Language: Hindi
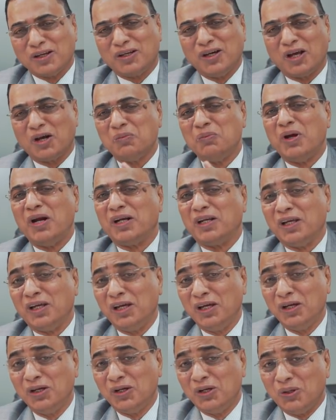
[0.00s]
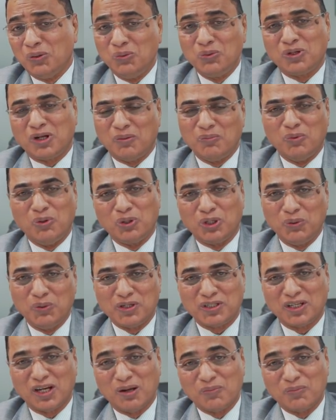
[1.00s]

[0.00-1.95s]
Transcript: घर बैठे उनका मोटिवेशन